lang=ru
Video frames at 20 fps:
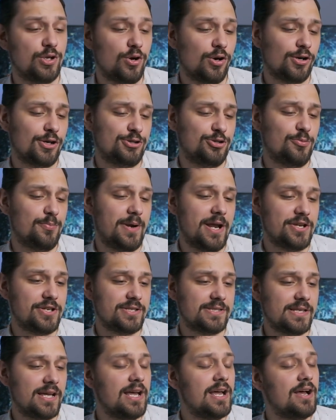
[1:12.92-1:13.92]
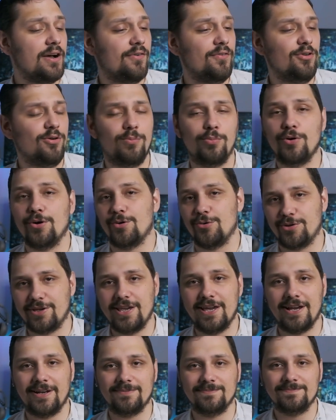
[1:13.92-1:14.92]
легкостью прячется в любой
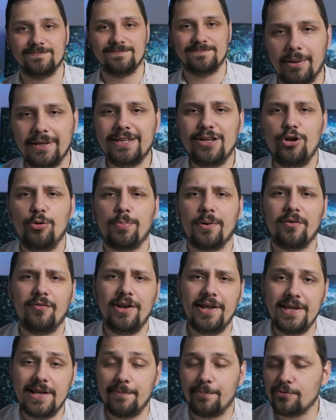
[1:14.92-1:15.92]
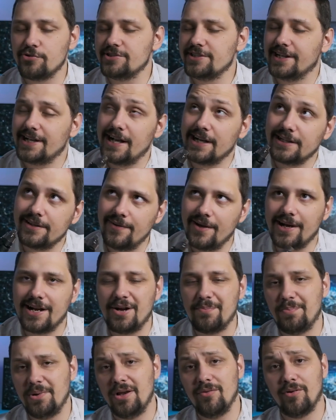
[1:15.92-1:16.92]
руке. Панель управления просто как две
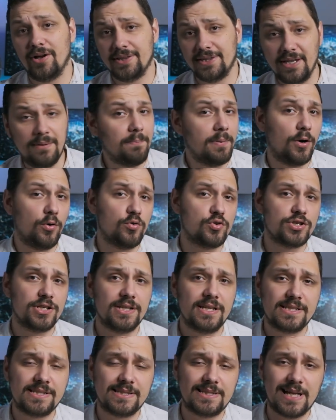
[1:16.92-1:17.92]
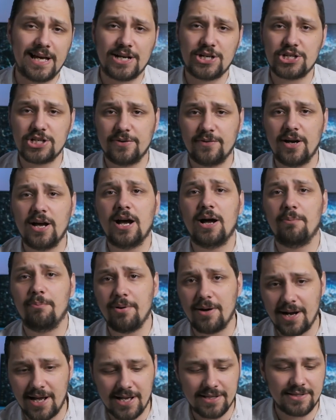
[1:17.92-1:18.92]
капли воды похожа на старшего
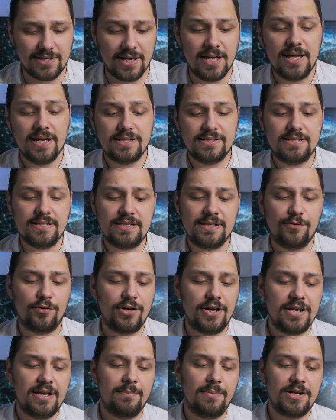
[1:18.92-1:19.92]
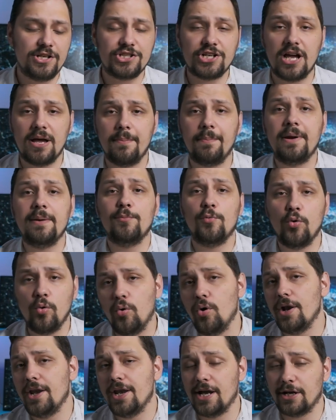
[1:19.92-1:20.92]
брата. Здесь довольно небольшая
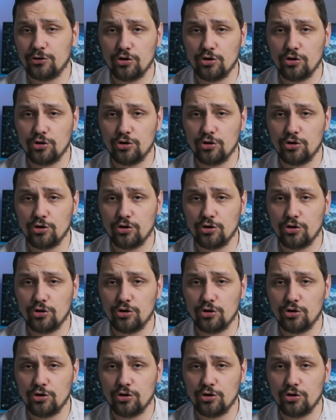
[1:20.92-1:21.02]
прямоугольная